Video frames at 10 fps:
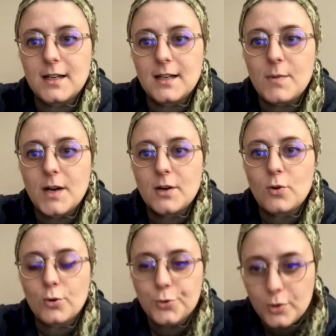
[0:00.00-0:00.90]
ama
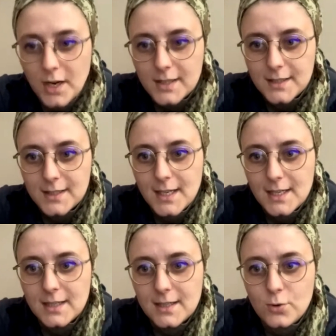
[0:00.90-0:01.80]
koltuklarda
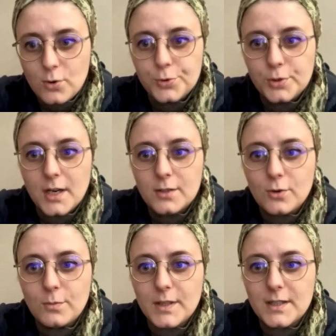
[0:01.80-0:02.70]
değil. Koltuklarda
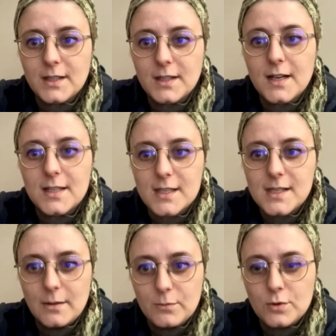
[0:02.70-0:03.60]
olmaları da daha
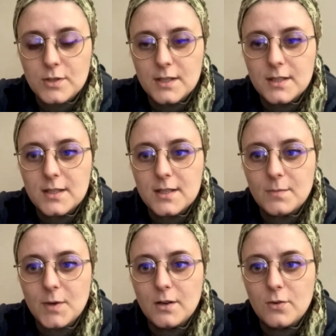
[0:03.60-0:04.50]
istenmiyor sanırız.
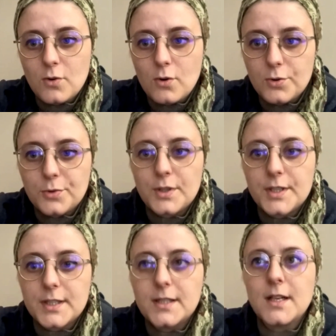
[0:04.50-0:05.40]
Ama o
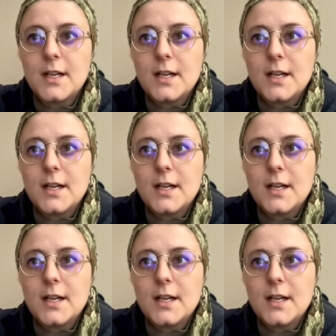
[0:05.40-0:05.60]
koltukları